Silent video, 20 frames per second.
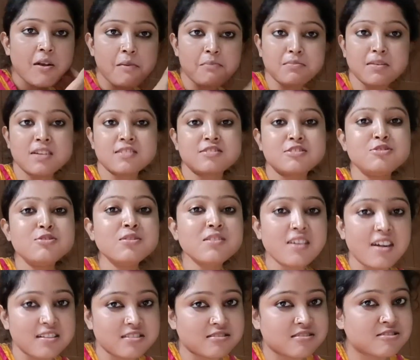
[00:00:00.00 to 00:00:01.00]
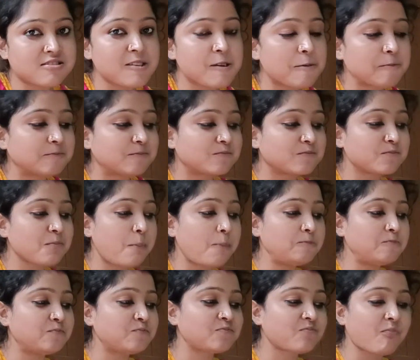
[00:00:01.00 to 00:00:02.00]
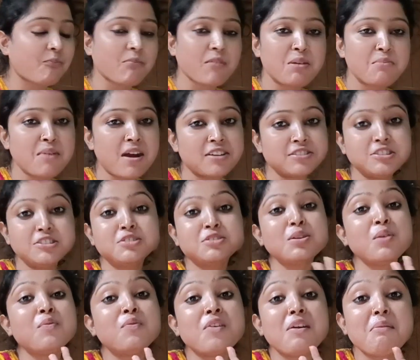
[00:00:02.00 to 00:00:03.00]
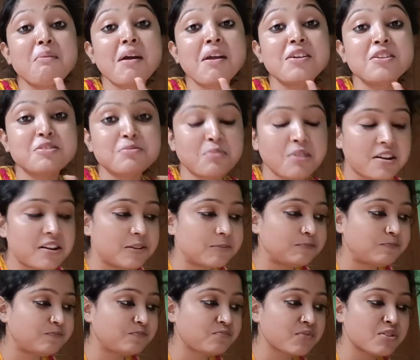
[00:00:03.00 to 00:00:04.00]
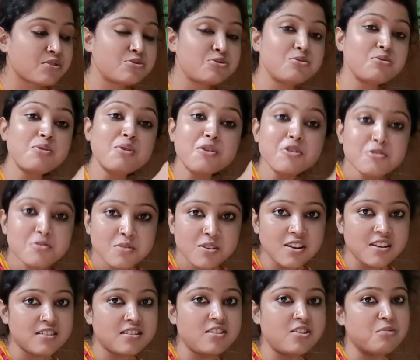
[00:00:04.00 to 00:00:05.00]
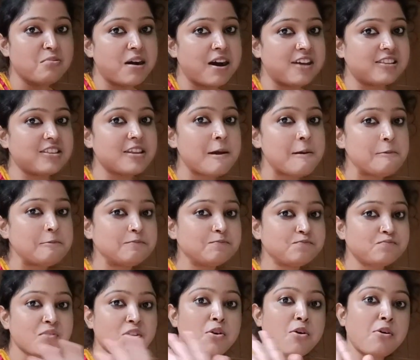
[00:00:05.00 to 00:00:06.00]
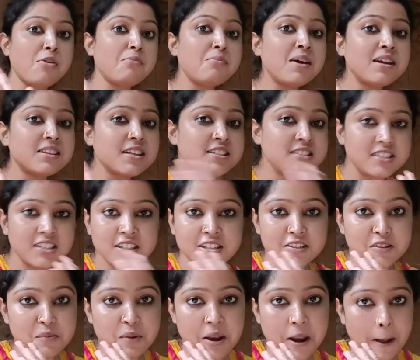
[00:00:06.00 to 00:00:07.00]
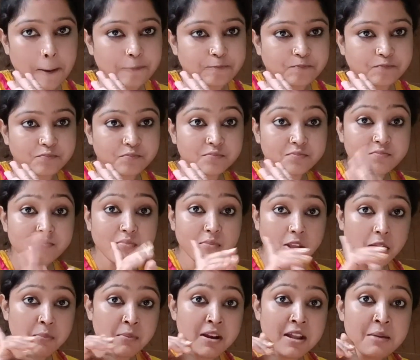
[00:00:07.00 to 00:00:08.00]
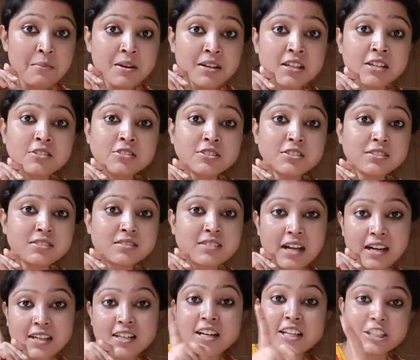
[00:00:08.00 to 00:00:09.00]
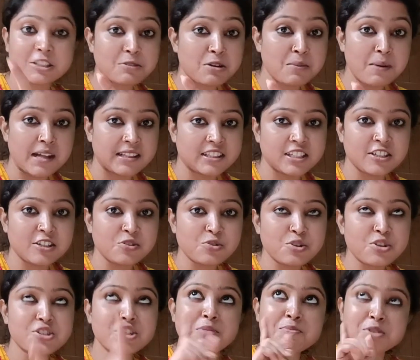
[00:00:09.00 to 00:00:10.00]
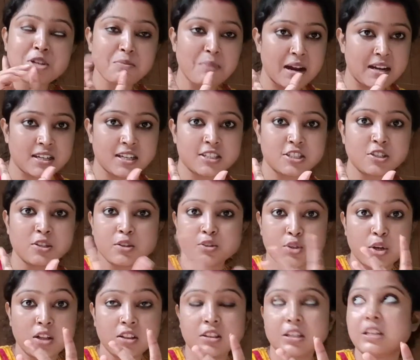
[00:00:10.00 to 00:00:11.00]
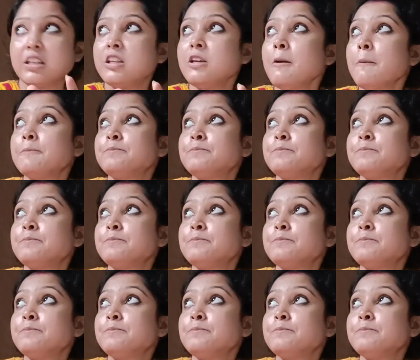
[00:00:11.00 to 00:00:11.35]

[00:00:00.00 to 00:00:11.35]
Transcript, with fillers: মাসিও খাচ্ছে মাসির তো ফেভারিট বলে জোর করে নিল ভাত গরম ভাত আছে নিবে না মানে আমাকে ওই কালকে রাত্রেবেলা ভাত রান্না করেছিলাম সেই ভাতটা ছিল জল দিইনি